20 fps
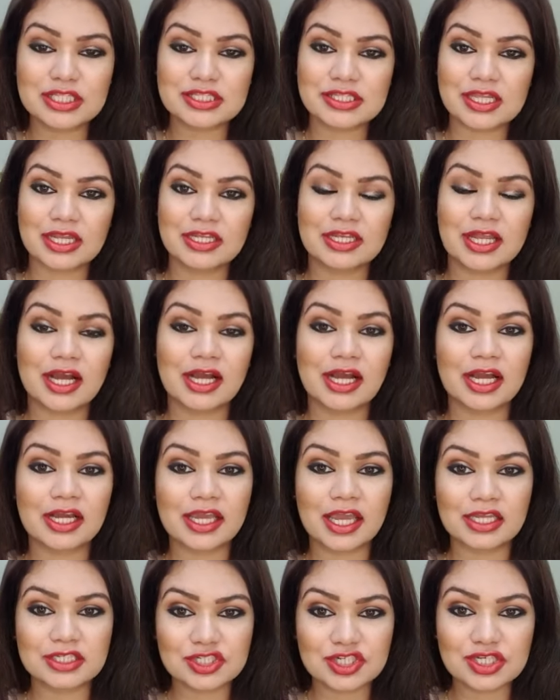ইনসাইড ঢাকা
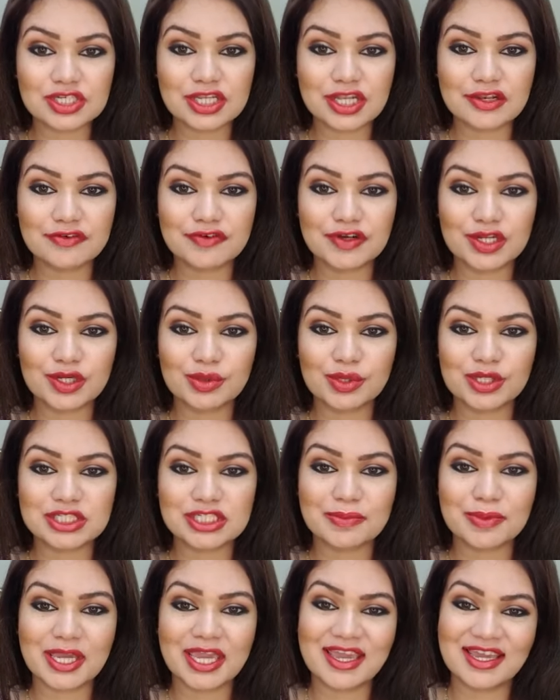ক্যাশ অন ডেলিভারি
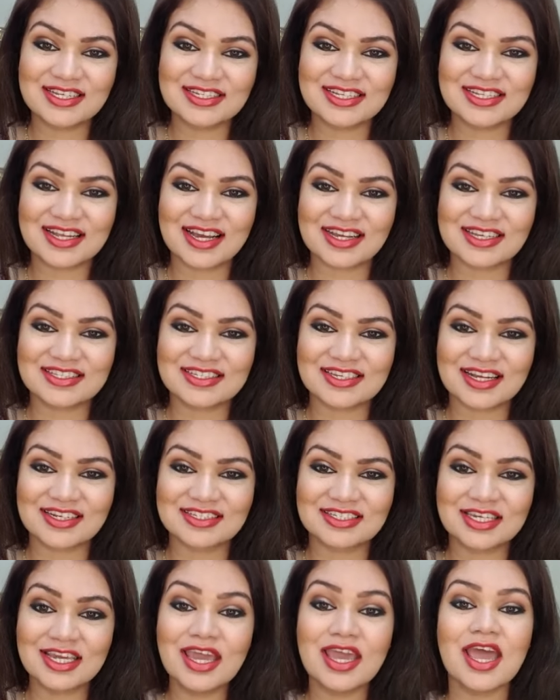হয়ে যাবে এইটি টাকা
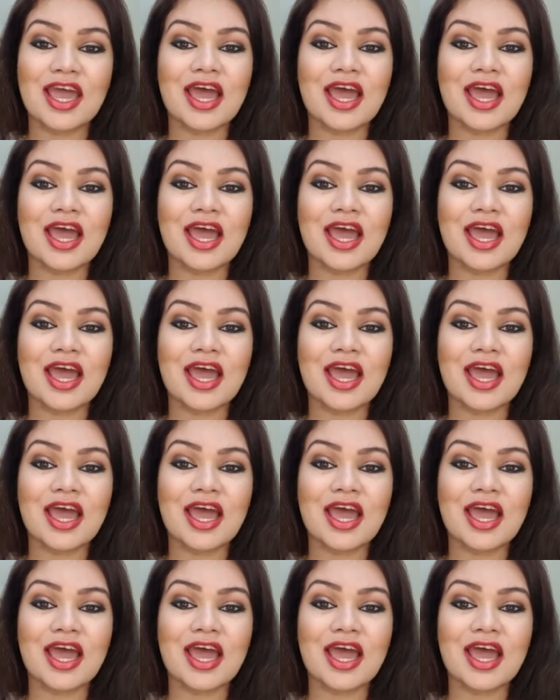চার্জে